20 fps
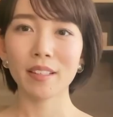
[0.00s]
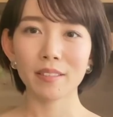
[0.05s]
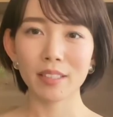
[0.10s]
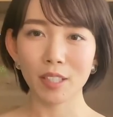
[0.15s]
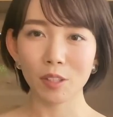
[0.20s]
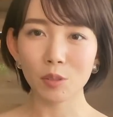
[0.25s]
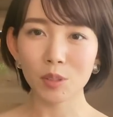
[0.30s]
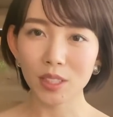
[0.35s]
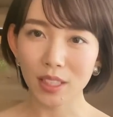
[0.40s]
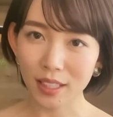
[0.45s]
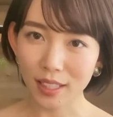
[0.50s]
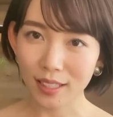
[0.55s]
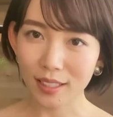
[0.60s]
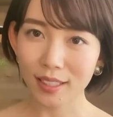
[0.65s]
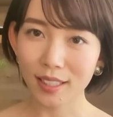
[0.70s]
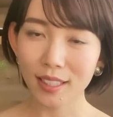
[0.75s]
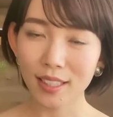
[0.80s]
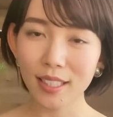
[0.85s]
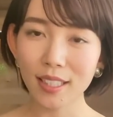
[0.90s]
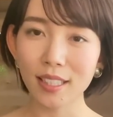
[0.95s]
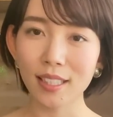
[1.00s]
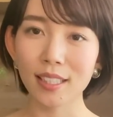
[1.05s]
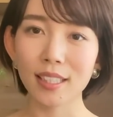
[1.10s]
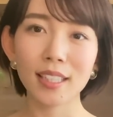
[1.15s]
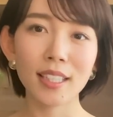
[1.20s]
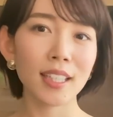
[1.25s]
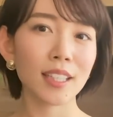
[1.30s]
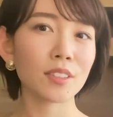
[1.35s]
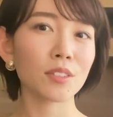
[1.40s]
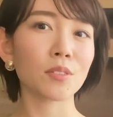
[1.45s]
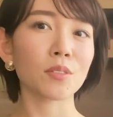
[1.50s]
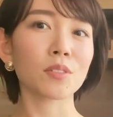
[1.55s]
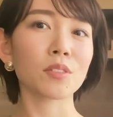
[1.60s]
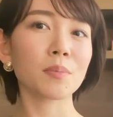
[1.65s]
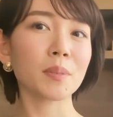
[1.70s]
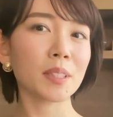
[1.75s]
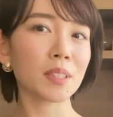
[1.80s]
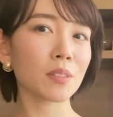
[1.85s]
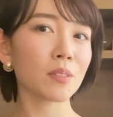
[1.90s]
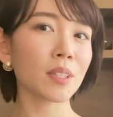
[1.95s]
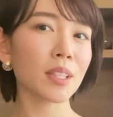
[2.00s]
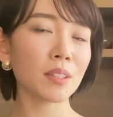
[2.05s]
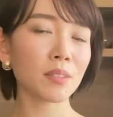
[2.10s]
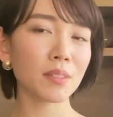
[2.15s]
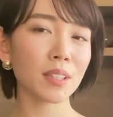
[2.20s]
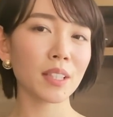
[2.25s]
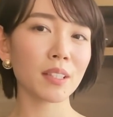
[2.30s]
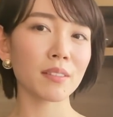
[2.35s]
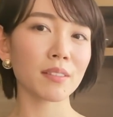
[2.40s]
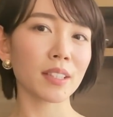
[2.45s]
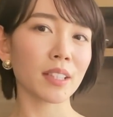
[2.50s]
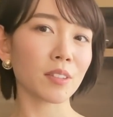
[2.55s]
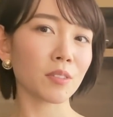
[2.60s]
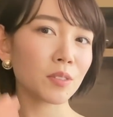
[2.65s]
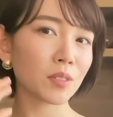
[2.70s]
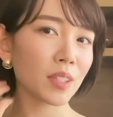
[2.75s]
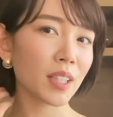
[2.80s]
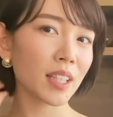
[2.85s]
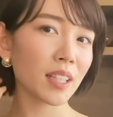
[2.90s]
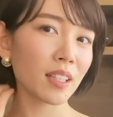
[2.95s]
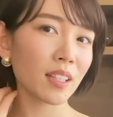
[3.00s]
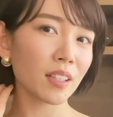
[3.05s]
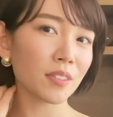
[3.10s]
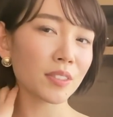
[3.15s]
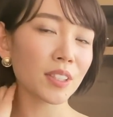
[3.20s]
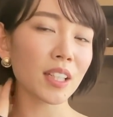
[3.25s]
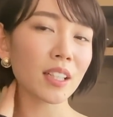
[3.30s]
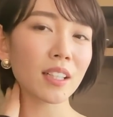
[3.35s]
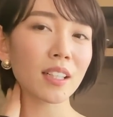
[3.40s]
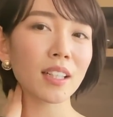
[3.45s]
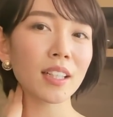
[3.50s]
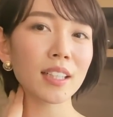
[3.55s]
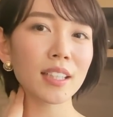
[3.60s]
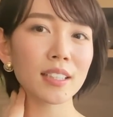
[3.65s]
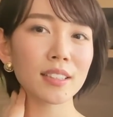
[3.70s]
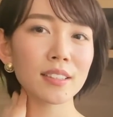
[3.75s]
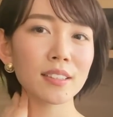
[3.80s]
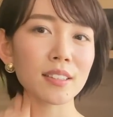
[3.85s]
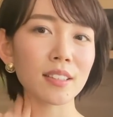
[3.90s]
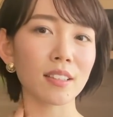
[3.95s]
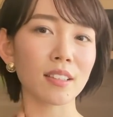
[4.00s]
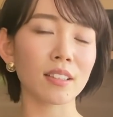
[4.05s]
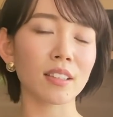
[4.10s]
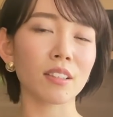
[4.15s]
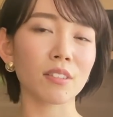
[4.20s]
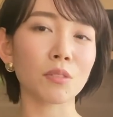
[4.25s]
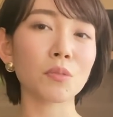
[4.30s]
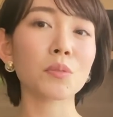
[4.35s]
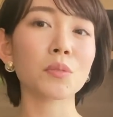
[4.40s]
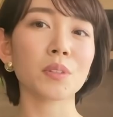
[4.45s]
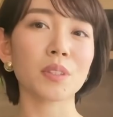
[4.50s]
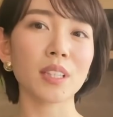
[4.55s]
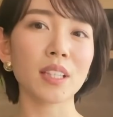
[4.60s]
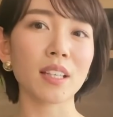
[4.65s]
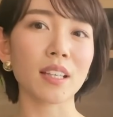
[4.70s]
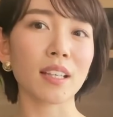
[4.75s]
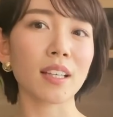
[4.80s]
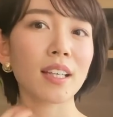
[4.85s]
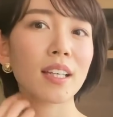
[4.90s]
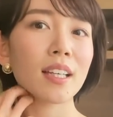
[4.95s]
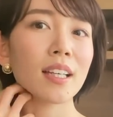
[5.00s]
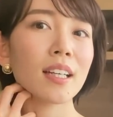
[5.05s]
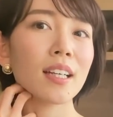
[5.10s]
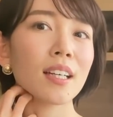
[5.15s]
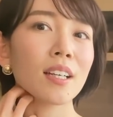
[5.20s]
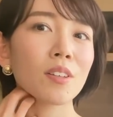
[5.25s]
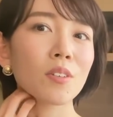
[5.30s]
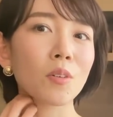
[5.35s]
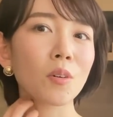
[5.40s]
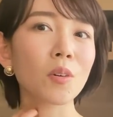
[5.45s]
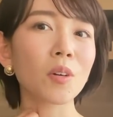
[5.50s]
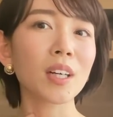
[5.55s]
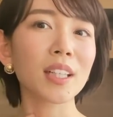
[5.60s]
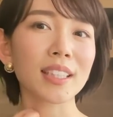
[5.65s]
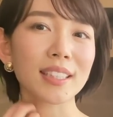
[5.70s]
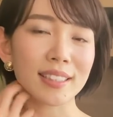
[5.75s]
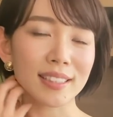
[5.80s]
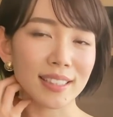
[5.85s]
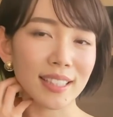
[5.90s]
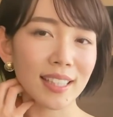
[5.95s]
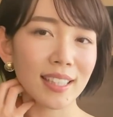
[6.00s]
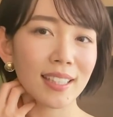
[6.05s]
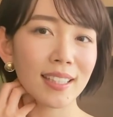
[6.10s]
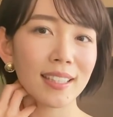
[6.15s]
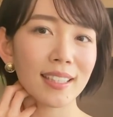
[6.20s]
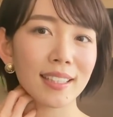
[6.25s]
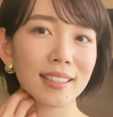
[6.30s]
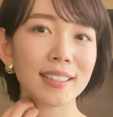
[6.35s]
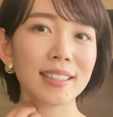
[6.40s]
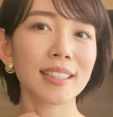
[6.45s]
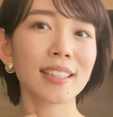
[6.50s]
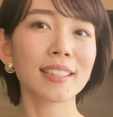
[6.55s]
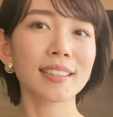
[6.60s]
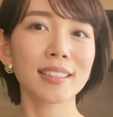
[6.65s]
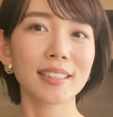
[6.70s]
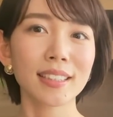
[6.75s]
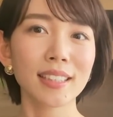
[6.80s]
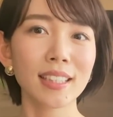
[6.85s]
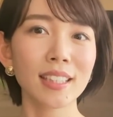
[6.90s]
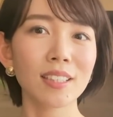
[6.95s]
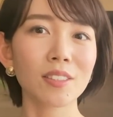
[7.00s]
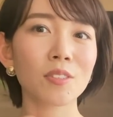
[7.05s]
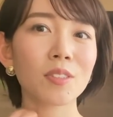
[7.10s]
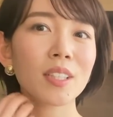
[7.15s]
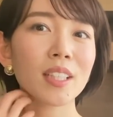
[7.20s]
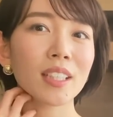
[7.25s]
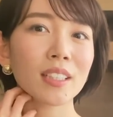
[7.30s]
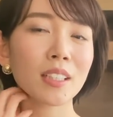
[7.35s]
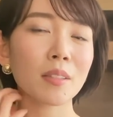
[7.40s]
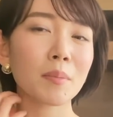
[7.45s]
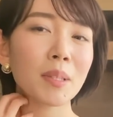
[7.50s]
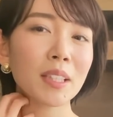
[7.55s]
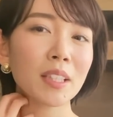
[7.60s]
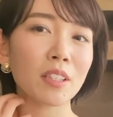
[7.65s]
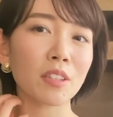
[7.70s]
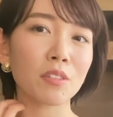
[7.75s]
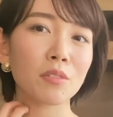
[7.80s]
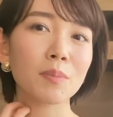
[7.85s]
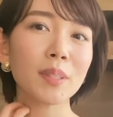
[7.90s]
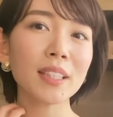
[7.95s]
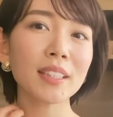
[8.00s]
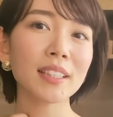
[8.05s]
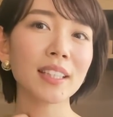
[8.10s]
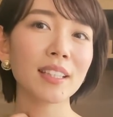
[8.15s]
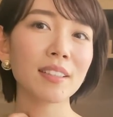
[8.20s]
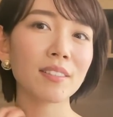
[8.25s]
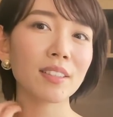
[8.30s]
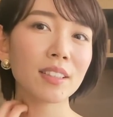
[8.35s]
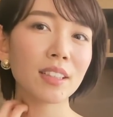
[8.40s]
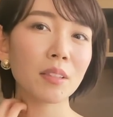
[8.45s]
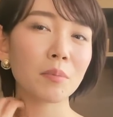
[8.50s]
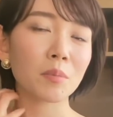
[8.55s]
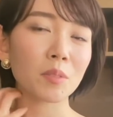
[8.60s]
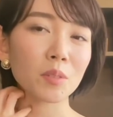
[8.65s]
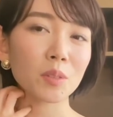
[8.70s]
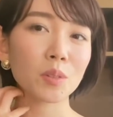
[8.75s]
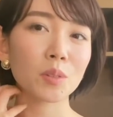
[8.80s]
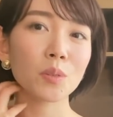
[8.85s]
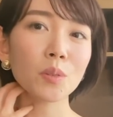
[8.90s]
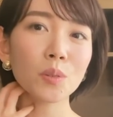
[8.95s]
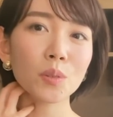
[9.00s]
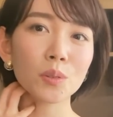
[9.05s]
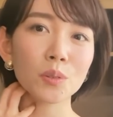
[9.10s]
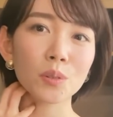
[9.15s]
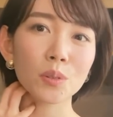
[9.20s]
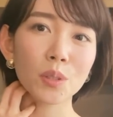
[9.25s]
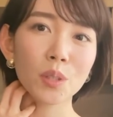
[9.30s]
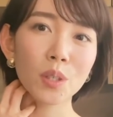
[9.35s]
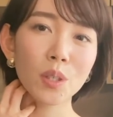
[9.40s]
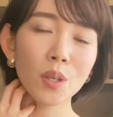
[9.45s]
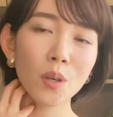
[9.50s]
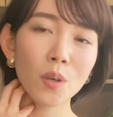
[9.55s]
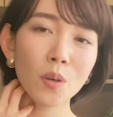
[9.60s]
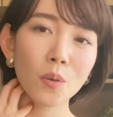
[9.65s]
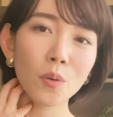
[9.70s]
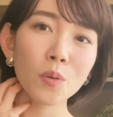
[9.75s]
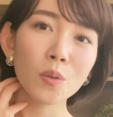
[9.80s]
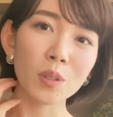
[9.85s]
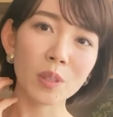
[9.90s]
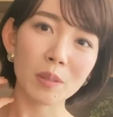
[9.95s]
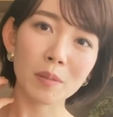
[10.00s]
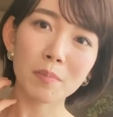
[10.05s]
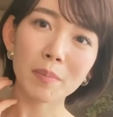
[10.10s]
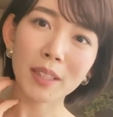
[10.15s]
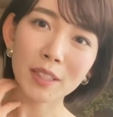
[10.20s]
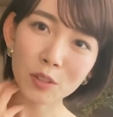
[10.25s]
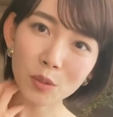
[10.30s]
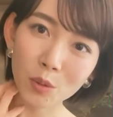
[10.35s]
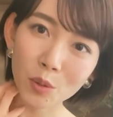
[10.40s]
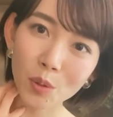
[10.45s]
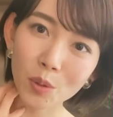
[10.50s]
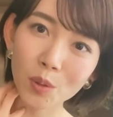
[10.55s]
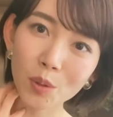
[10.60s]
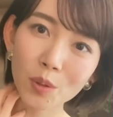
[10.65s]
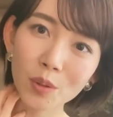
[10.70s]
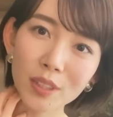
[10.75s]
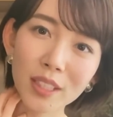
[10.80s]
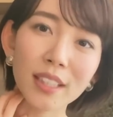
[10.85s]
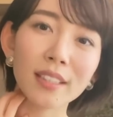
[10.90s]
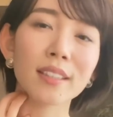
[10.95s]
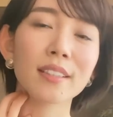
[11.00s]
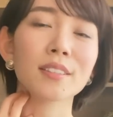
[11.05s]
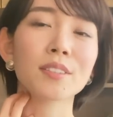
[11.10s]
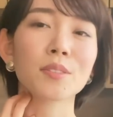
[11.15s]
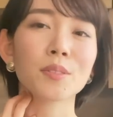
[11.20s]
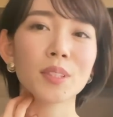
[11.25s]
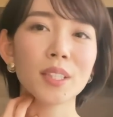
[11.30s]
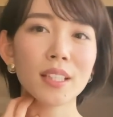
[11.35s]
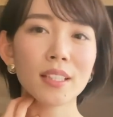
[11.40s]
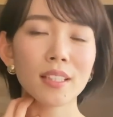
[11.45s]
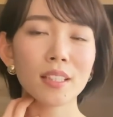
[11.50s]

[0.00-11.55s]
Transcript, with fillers: 猫背だったり、あと首ストレートネックでこの辺が負担かかりやすいって方は、特にここがですねガチガチに凝り固まって埋まってる方もすごく多い場所なんですよね。